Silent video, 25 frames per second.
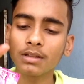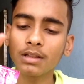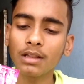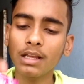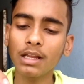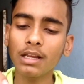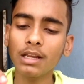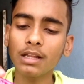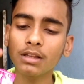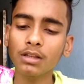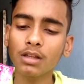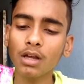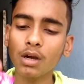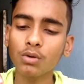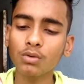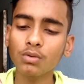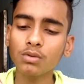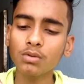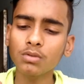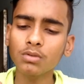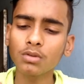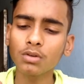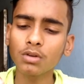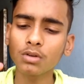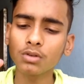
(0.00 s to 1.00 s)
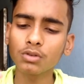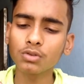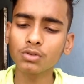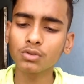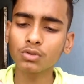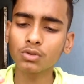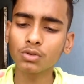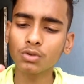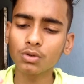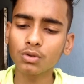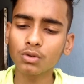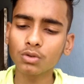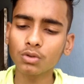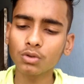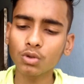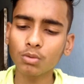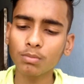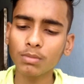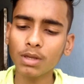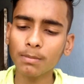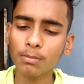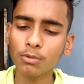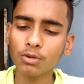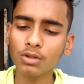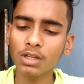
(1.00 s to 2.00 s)
ले लेता हूँ सो तो,
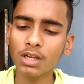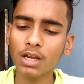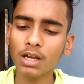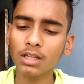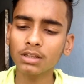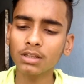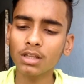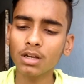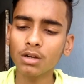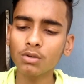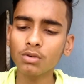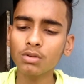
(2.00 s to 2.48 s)
तो मैं आपको दिखाता